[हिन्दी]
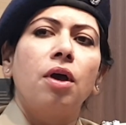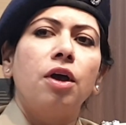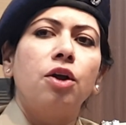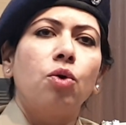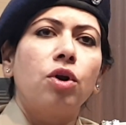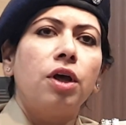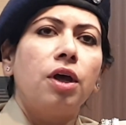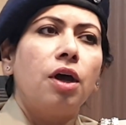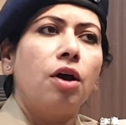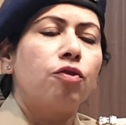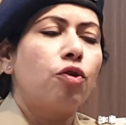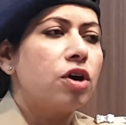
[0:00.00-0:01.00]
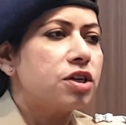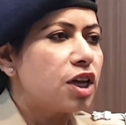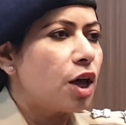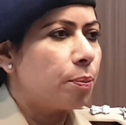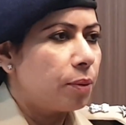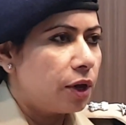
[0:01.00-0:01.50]
इन्होंने
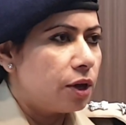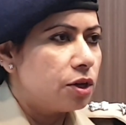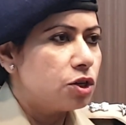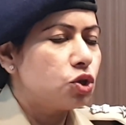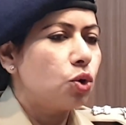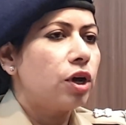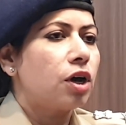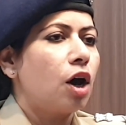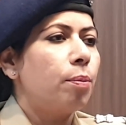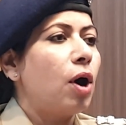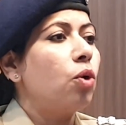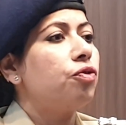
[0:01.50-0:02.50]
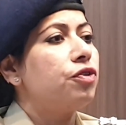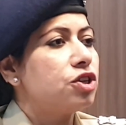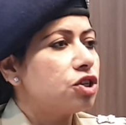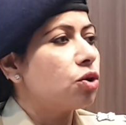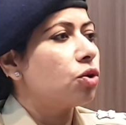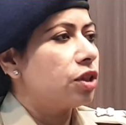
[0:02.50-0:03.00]
व्हाट्सएप में जो एक अबाउट
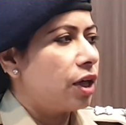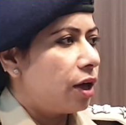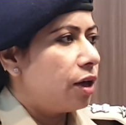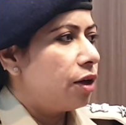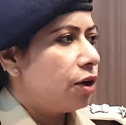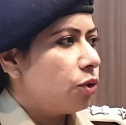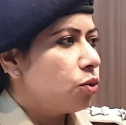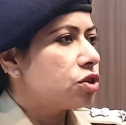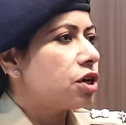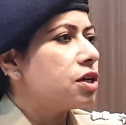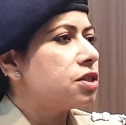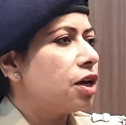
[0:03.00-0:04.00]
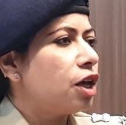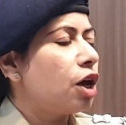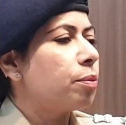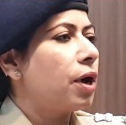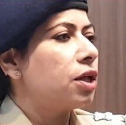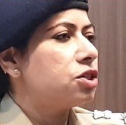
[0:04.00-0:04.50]
फीचर होता है उसके ज़रिए
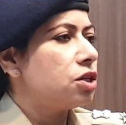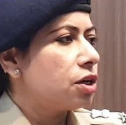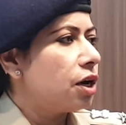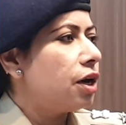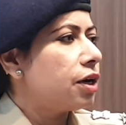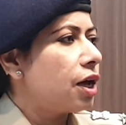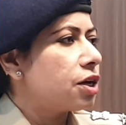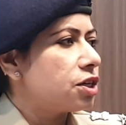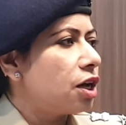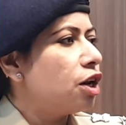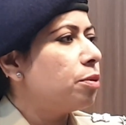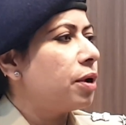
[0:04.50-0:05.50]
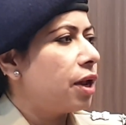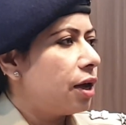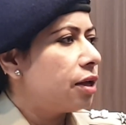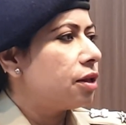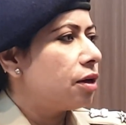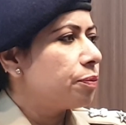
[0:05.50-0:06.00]
एक बातचीत करने का एक चैनल
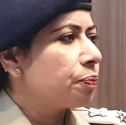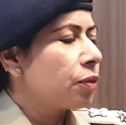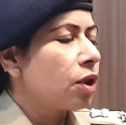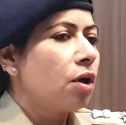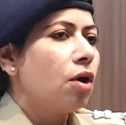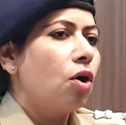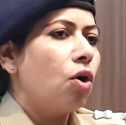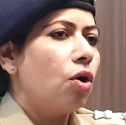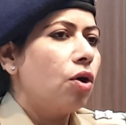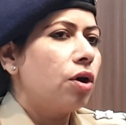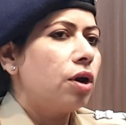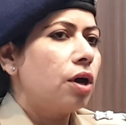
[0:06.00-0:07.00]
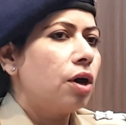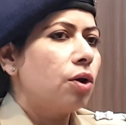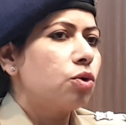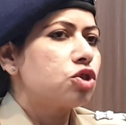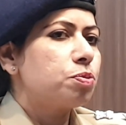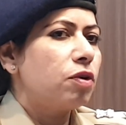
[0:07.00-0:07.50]
बनाया था और
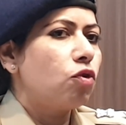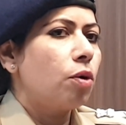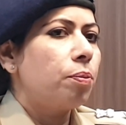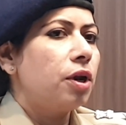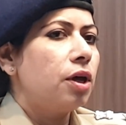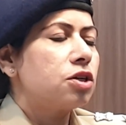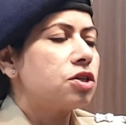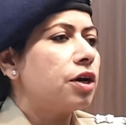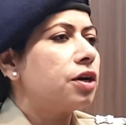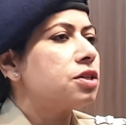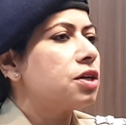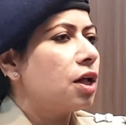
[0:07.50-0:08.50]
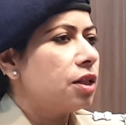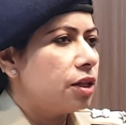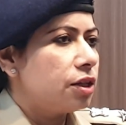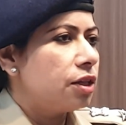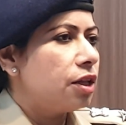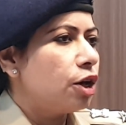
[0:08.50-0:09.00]
उस पर वो अपने स्टेटस डाल
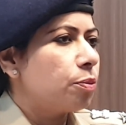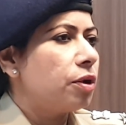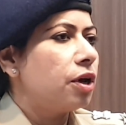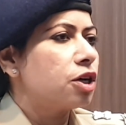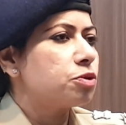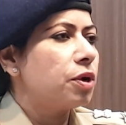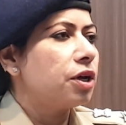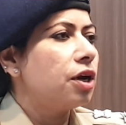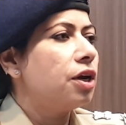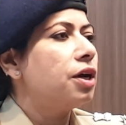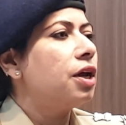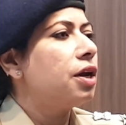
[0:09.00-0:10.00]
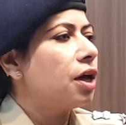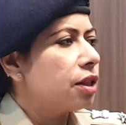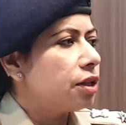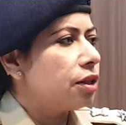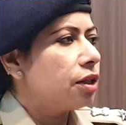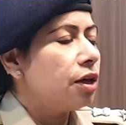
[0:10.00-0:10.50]
देती थी अपने हस्बैंड की डिटेल
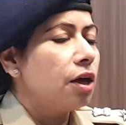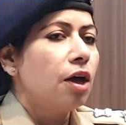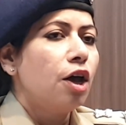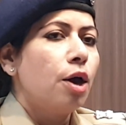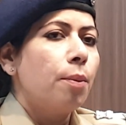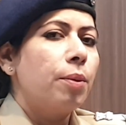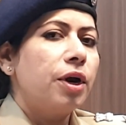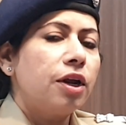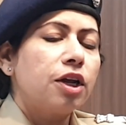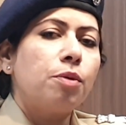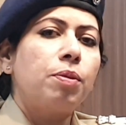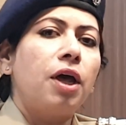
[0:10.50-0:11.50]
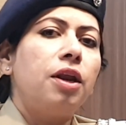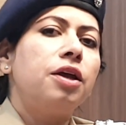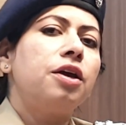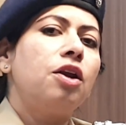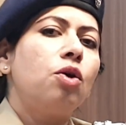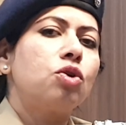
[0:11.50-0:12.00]
डालती थी मर्डर की
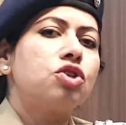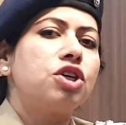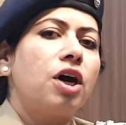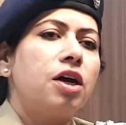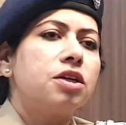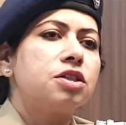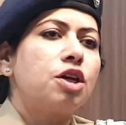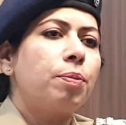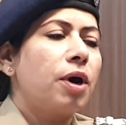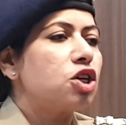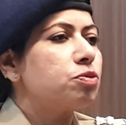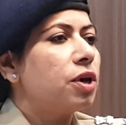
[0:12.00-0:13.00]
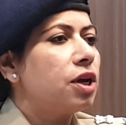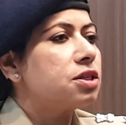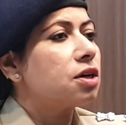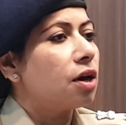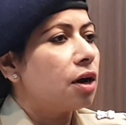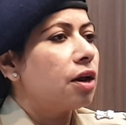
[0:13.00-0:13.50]
प्लानिंग ये लोग चार से पाँच महीने
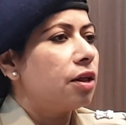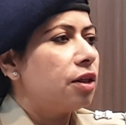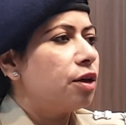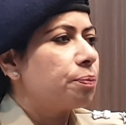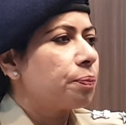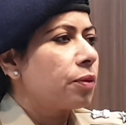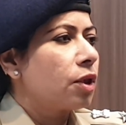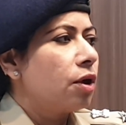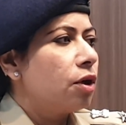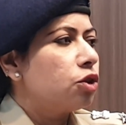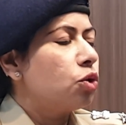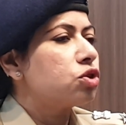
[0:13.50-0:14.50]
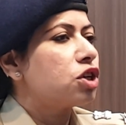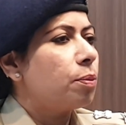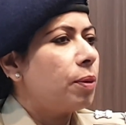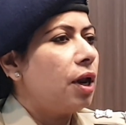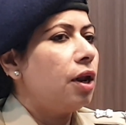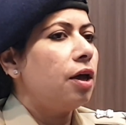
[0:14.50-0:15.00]
से कर रहे थे तो उसके
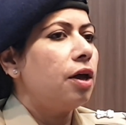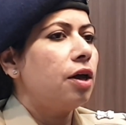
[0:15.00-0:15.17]
पहले